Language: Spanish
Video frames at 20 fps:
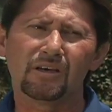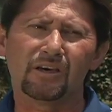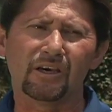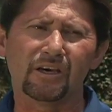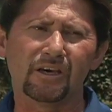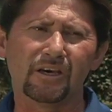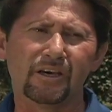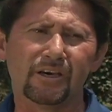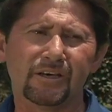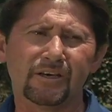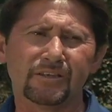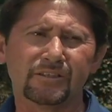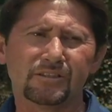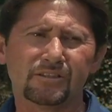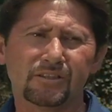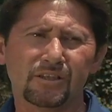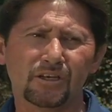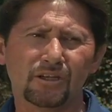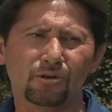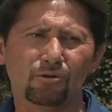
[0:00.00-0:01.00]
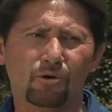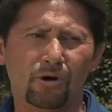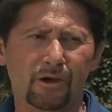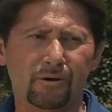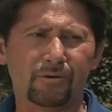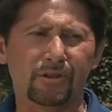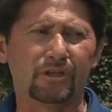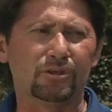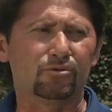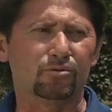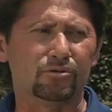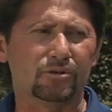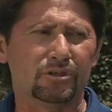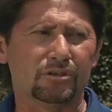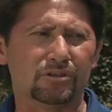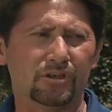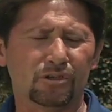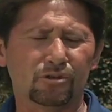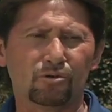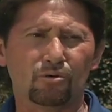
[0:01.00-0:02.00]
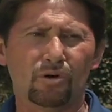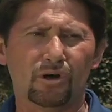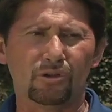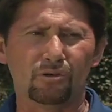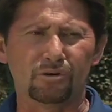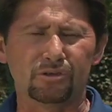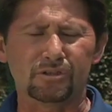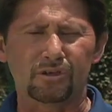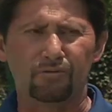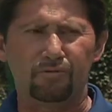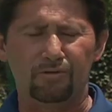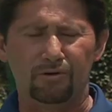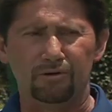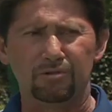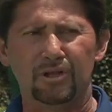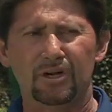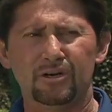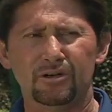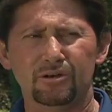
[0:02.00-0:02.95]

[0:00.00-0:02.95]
que este, 9 de sus 16 jugadores que fueron a